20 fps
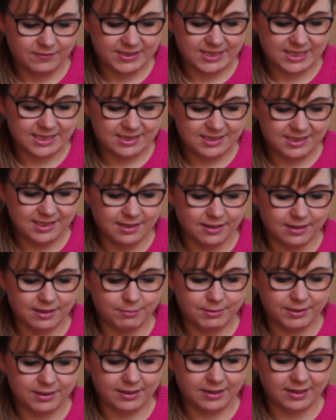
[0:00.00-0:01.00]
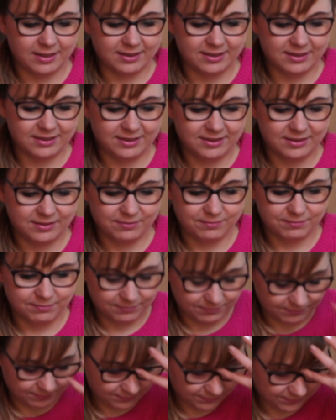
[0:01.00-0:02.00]
Was hat sie denn da bitte an?
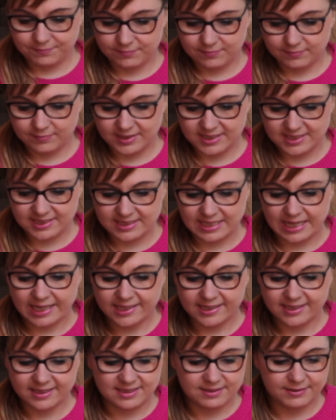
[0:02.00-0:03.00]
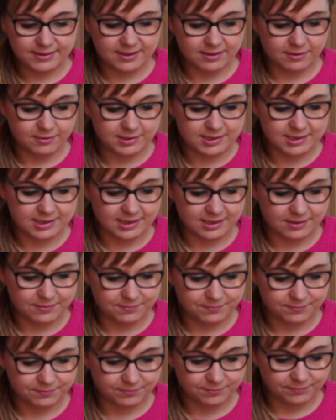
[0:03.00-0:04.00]
Der Style der 2000er.